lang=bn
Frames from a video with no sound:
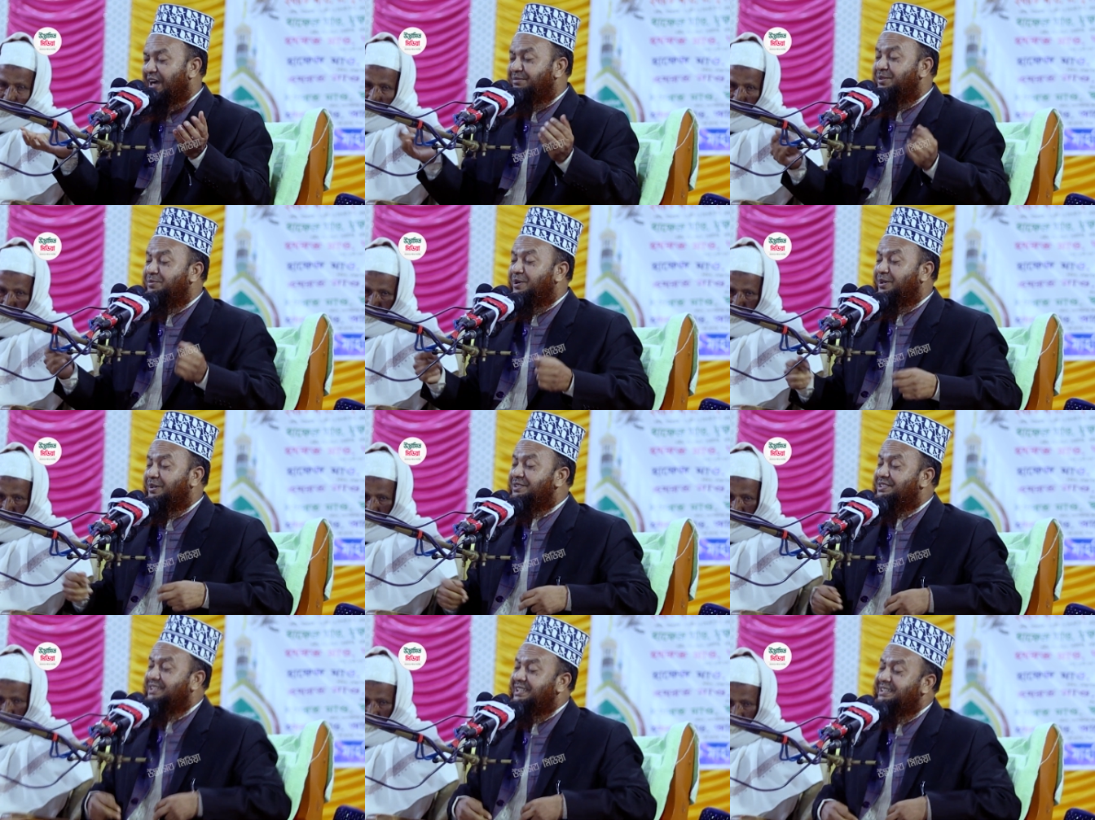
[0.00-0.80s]
আবু
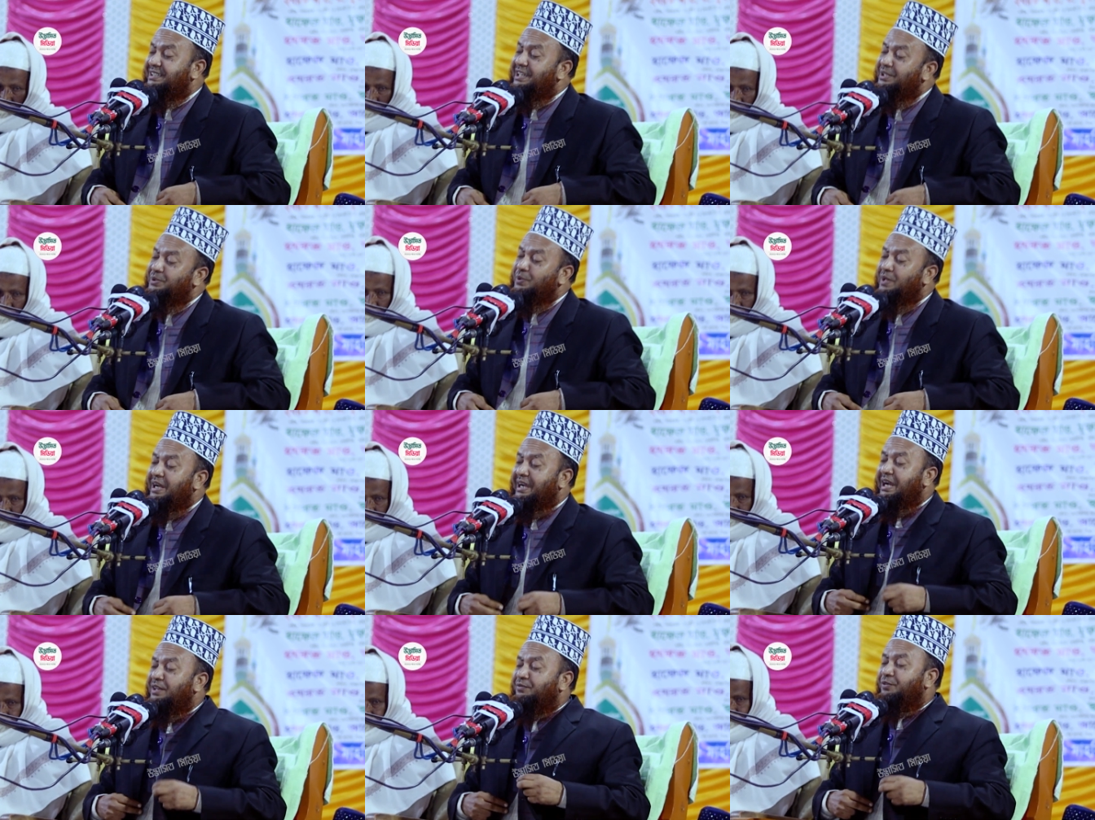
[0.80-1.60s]
বকর সিদ্দিক দুই
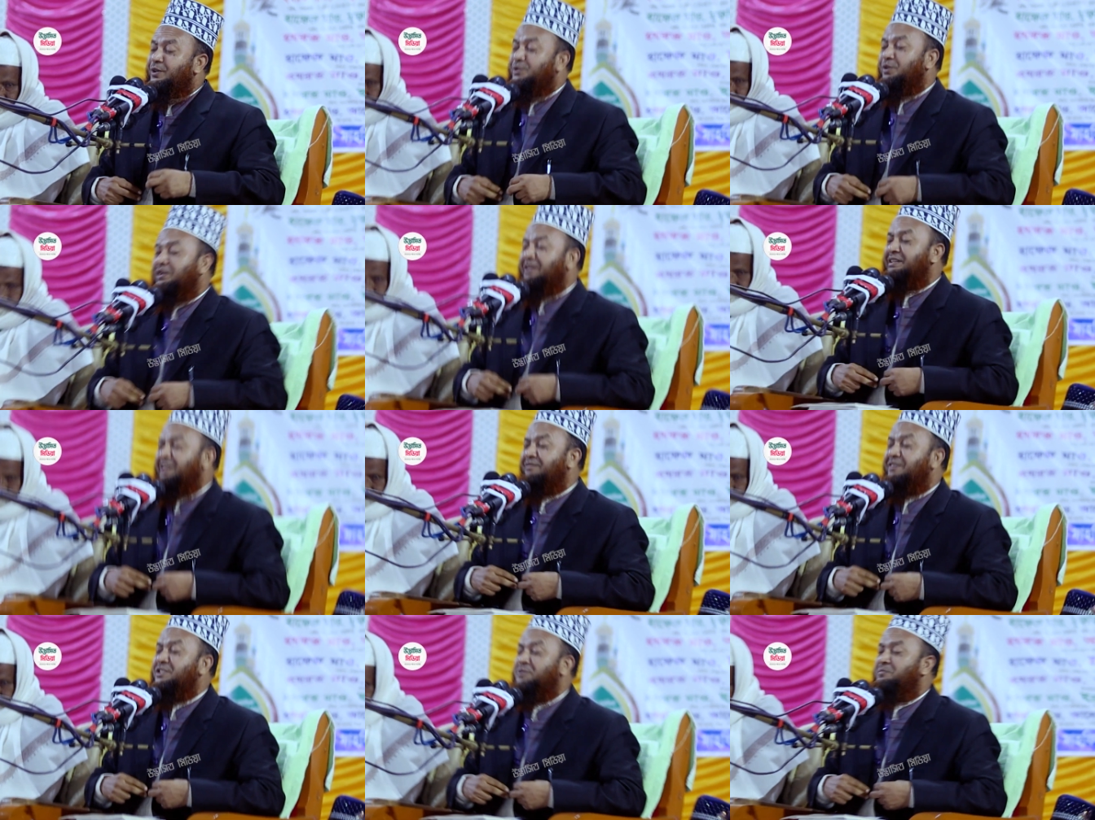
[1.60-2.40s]
রাকাত ফজরের
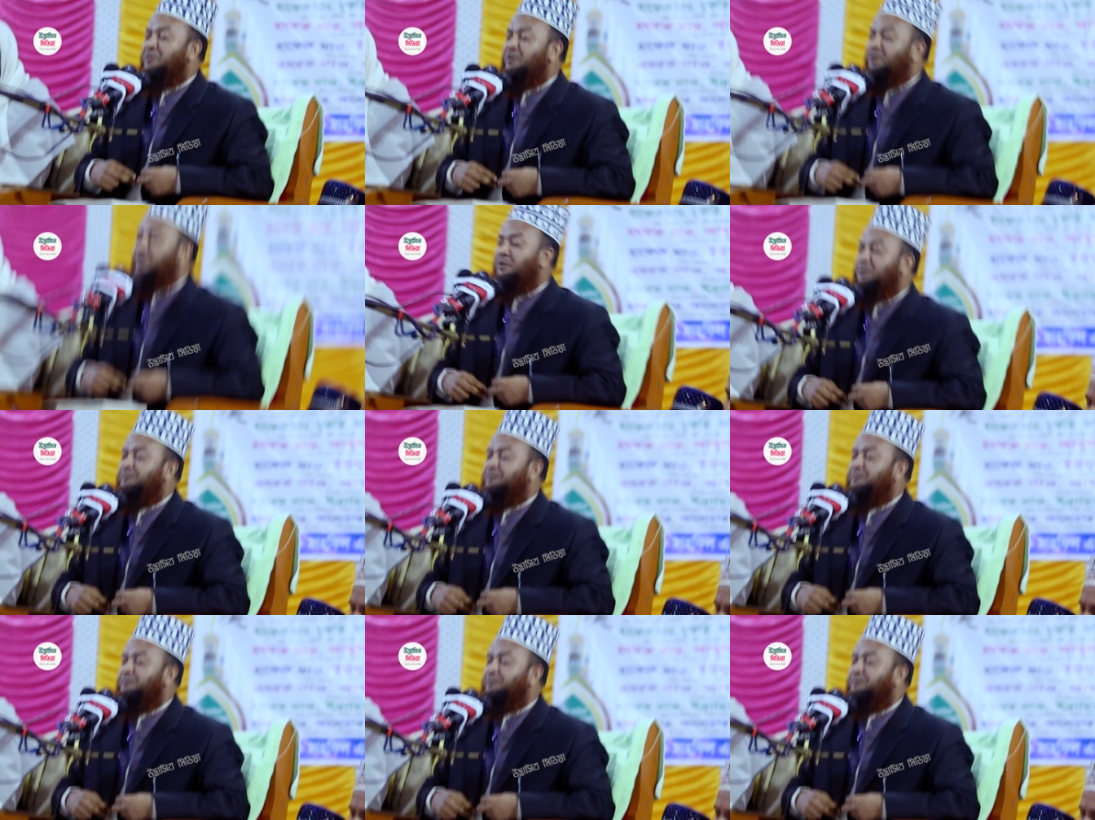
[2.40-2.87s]
নামাজ পড়ল